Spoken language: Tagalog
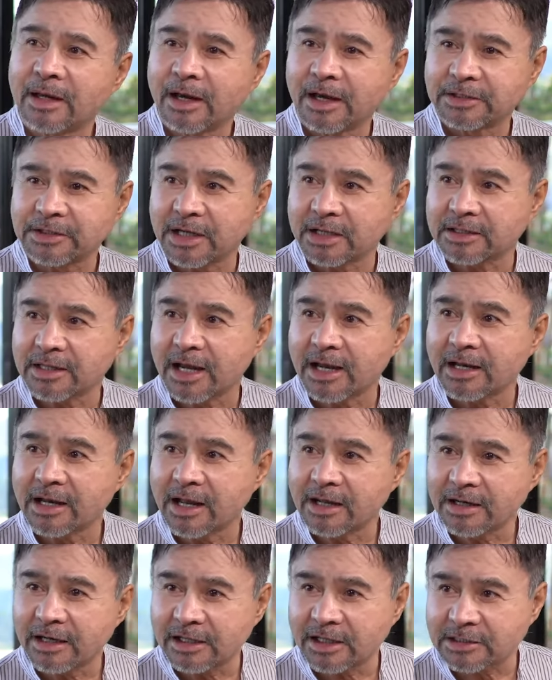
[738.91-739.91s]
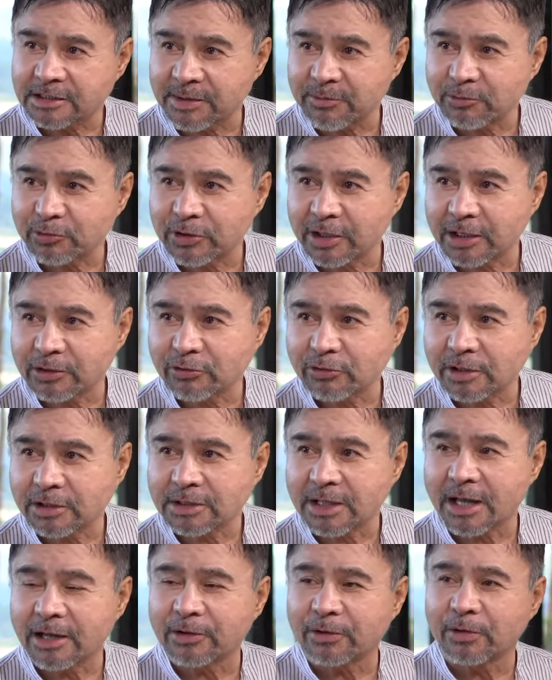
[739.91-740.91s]
Ay eh, sa kadahilan ng nasa moderno na
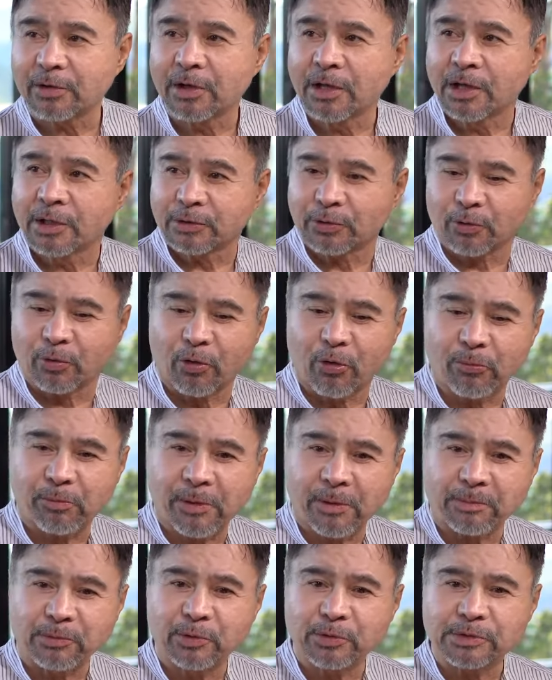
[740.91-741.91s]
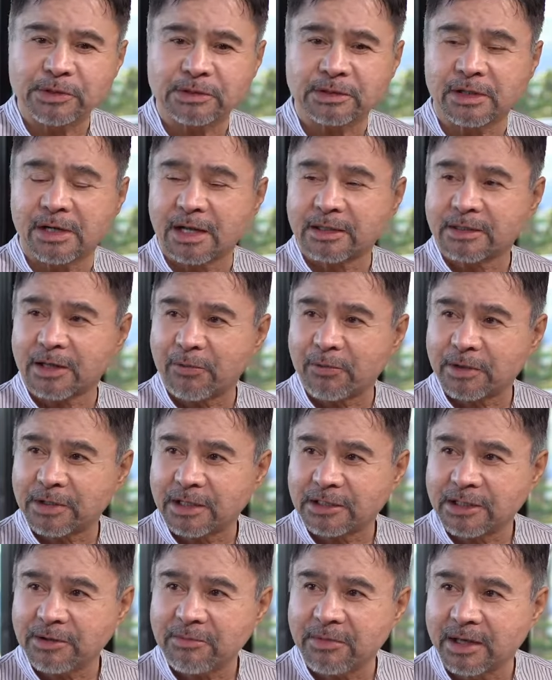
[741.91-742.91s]
tayo, to co-op up doon sa tinatawag
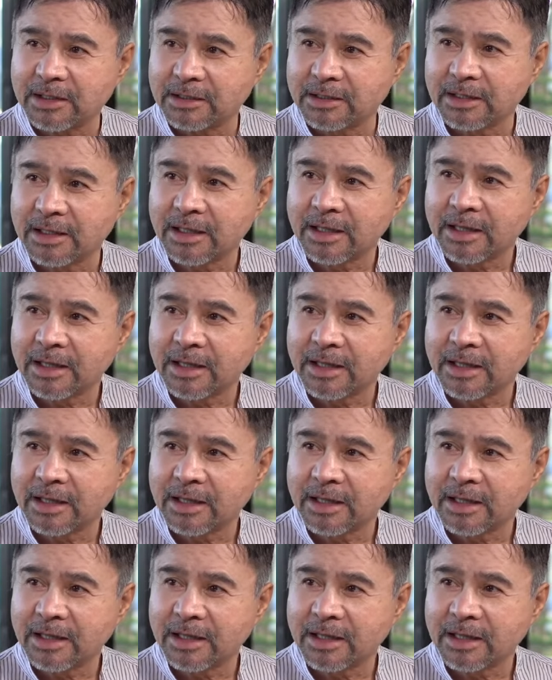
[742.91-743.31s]
na demand,